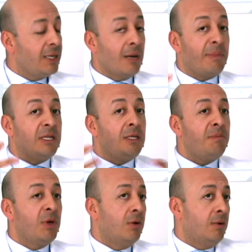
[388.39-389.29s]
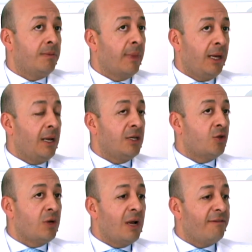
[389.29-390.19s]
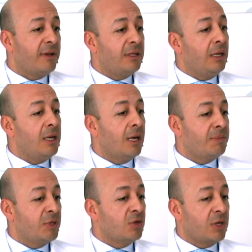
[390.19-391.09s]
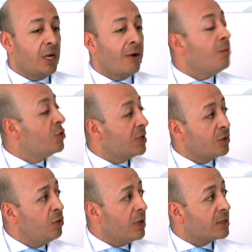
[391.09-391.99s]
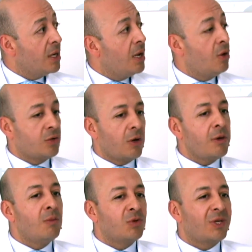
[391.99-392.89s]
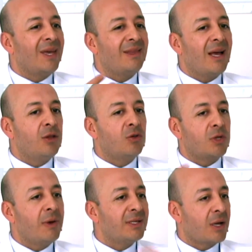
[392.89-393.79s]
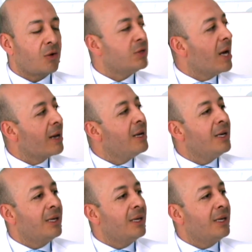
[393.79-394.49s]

Y al principio, en la historia de la fertilidad, pues nos generaba muchas dudas. No sabíamos qué tanto se iba a desarrollar